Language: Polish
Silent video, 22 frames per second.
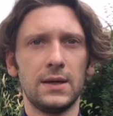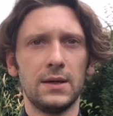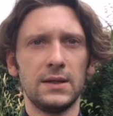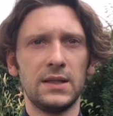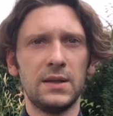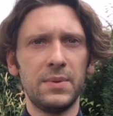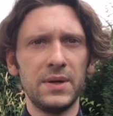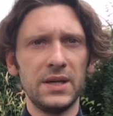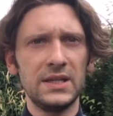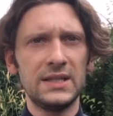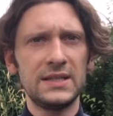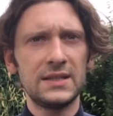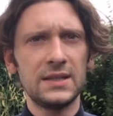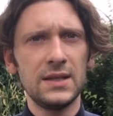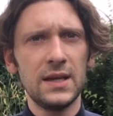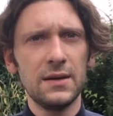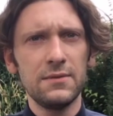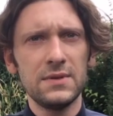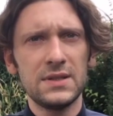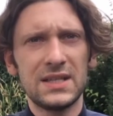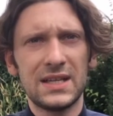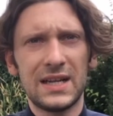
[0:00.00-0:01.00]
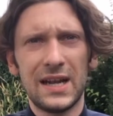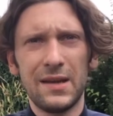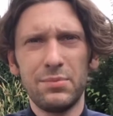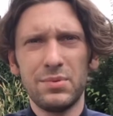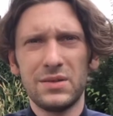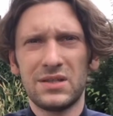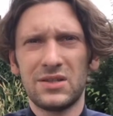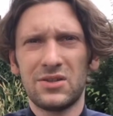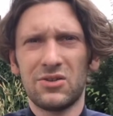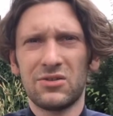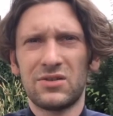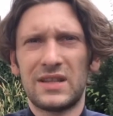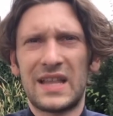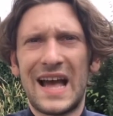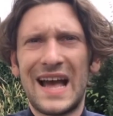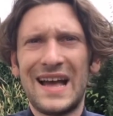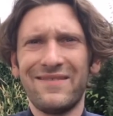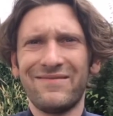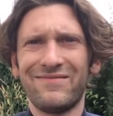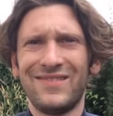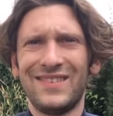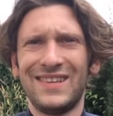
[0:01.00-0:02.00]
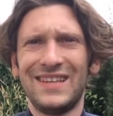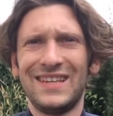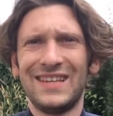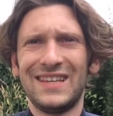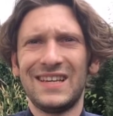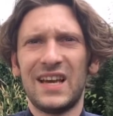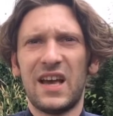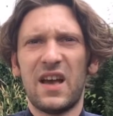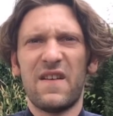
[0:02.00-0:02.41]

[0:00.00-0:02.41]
Gdyby istniały sklepy z kotami,